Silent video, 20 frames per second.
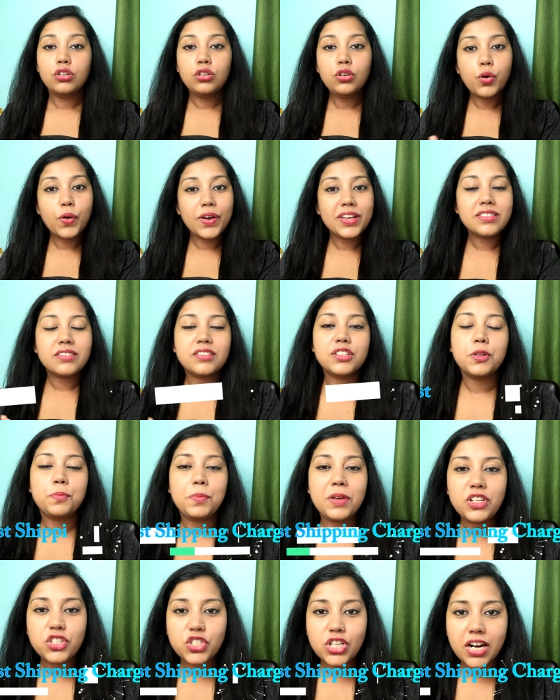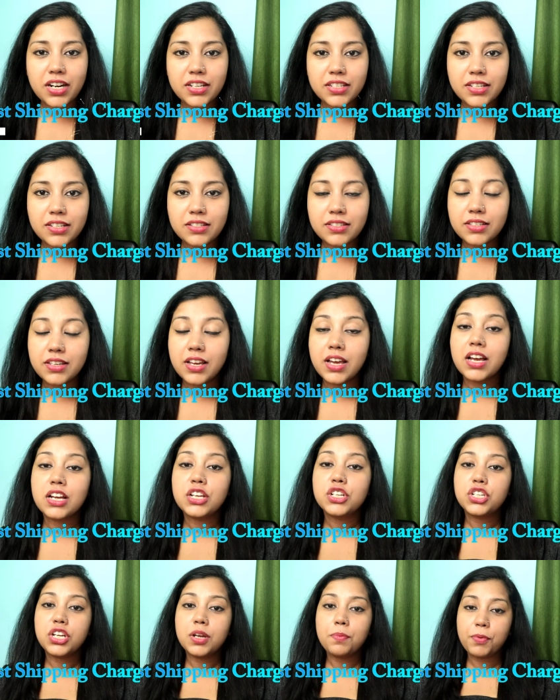लोएस्ट शिपिंग चार्जेस
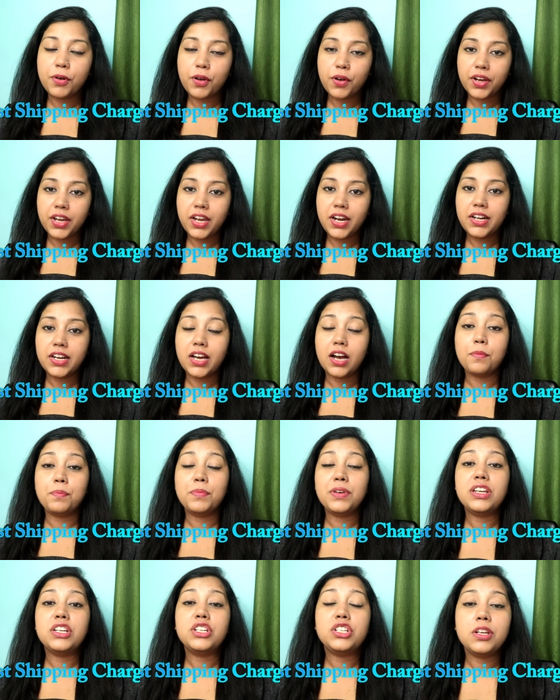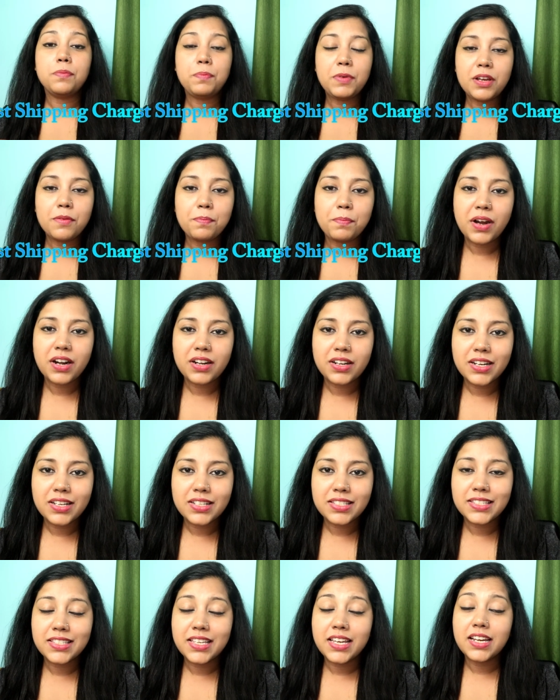शिप रॉकेट अपने शिपिंग
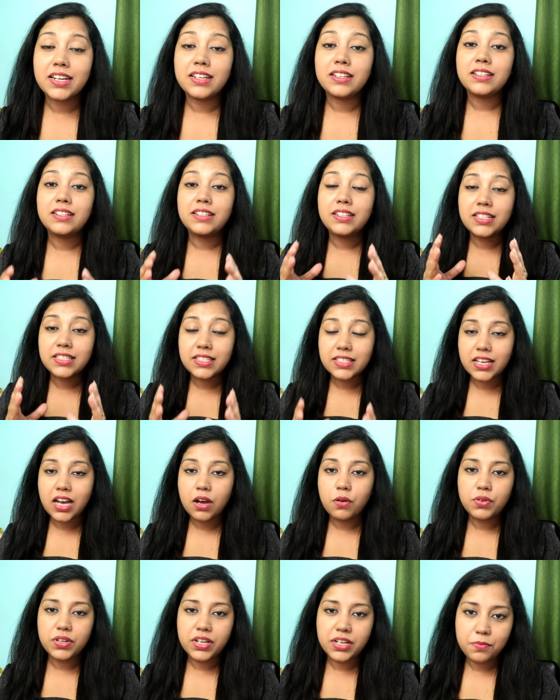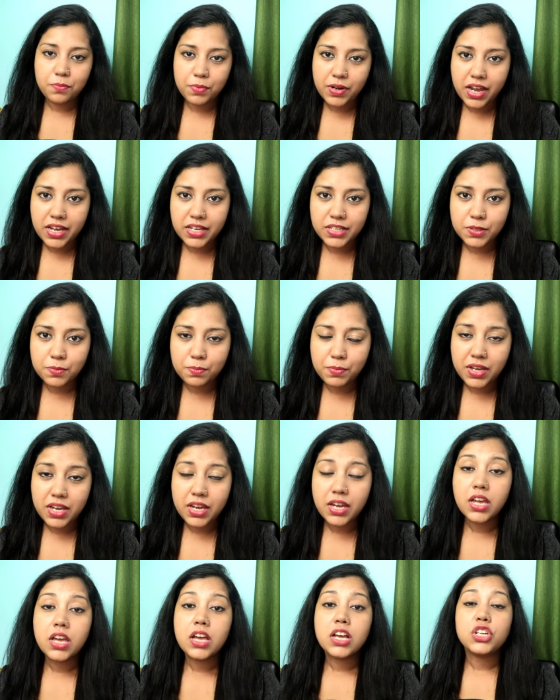पार्टनर से डिस्काउंटेड प्राइस
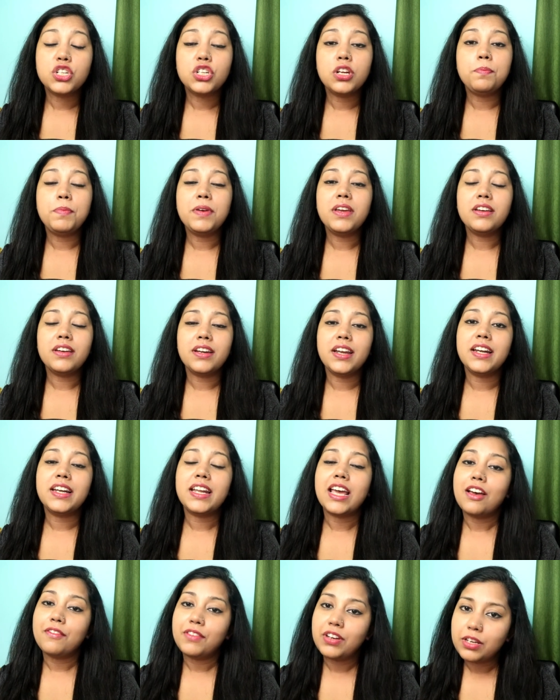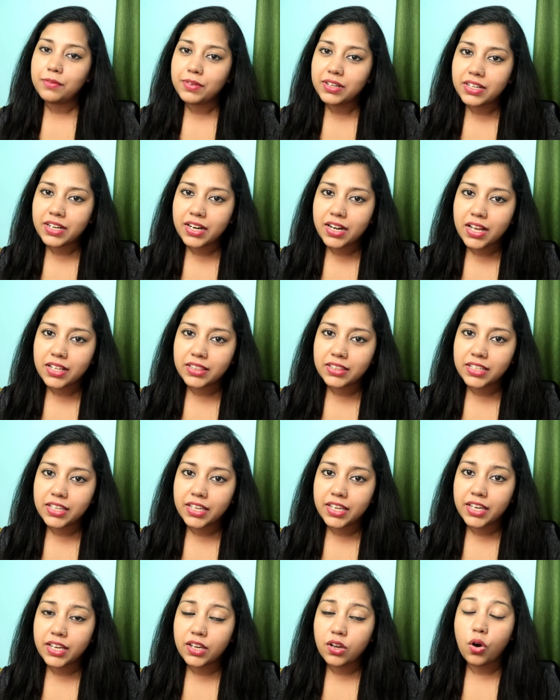में शिपिंग रेट अवेलेबल
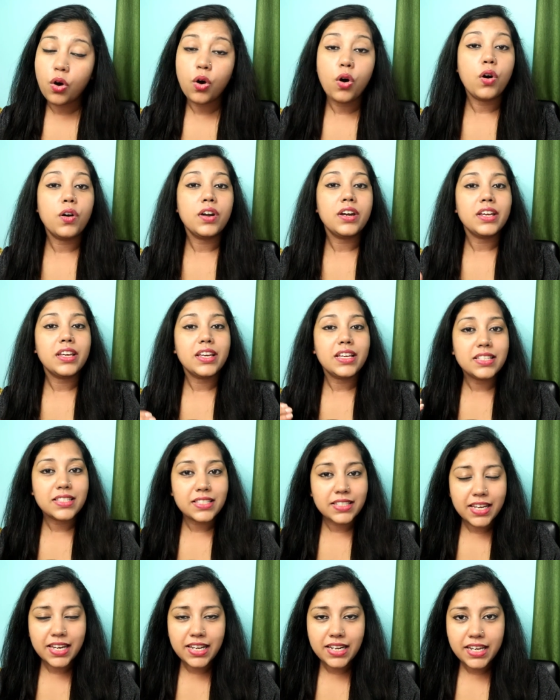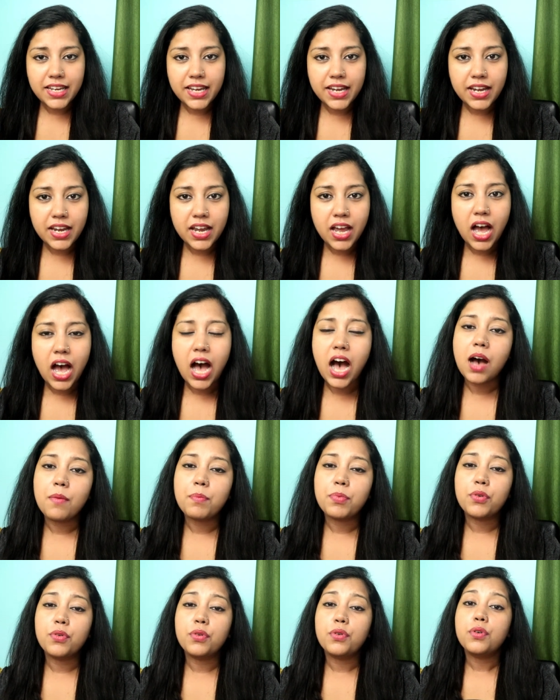कराते हैं और इसके लिए
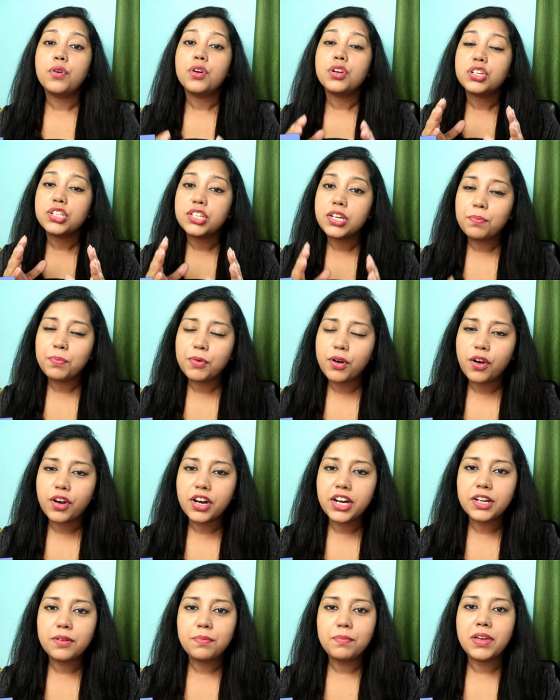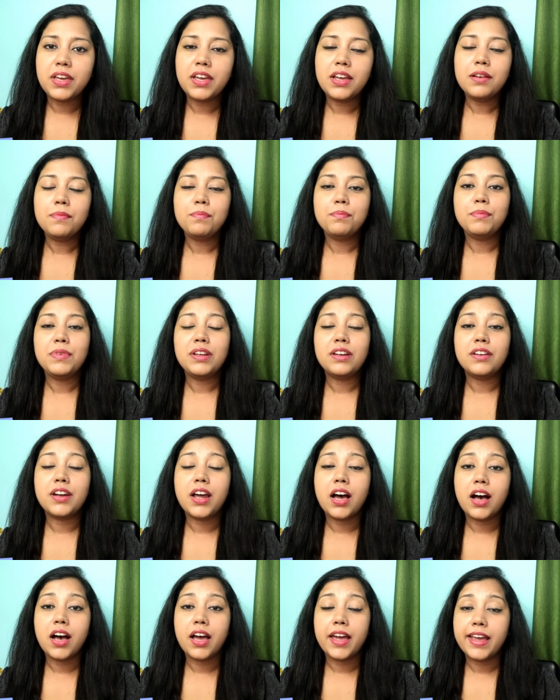आपको शिप रॉकेट में मिल
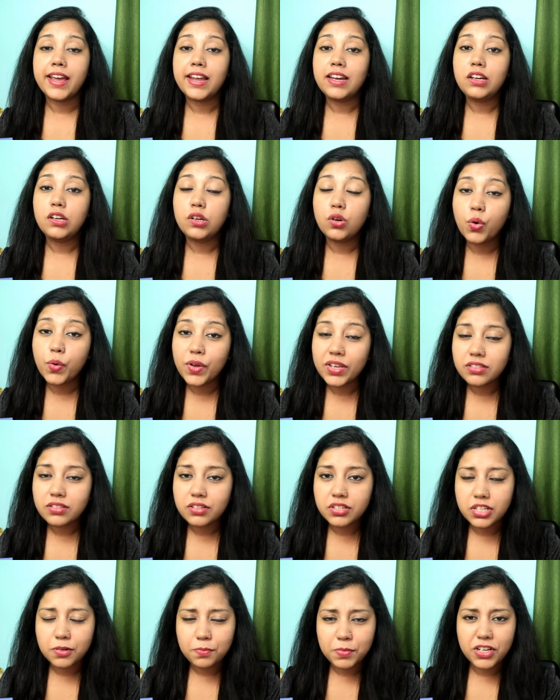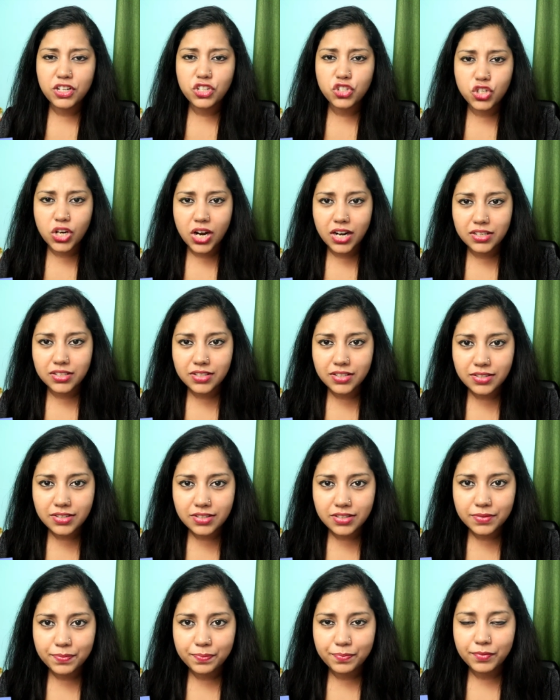रहा है लोएस्ट शिपिंग
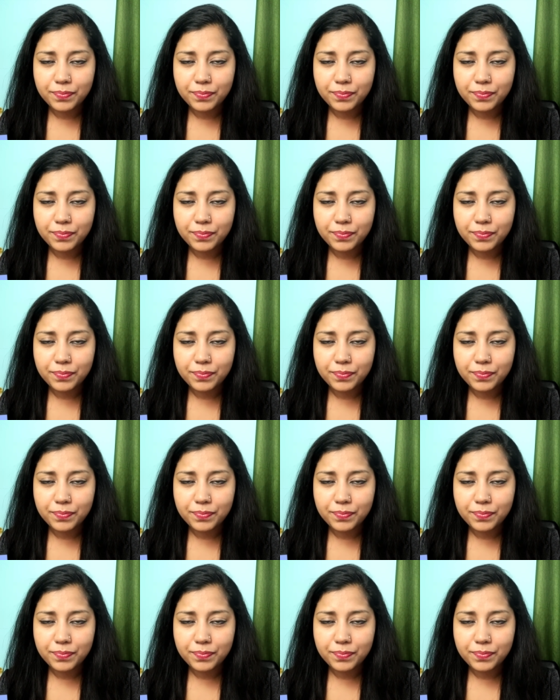चार्जेस